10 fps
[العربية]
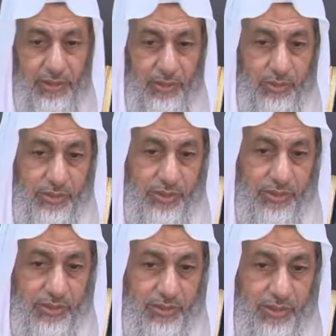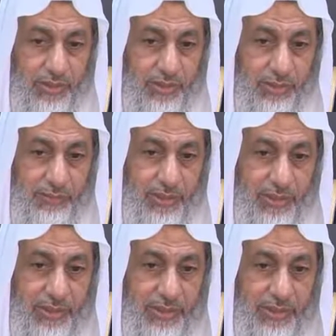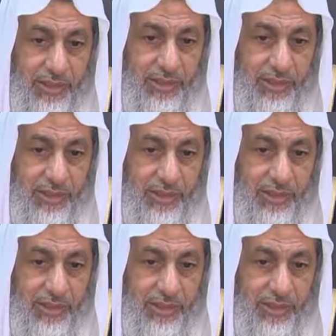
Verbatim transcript: إذا كنت تقصد الضب الذي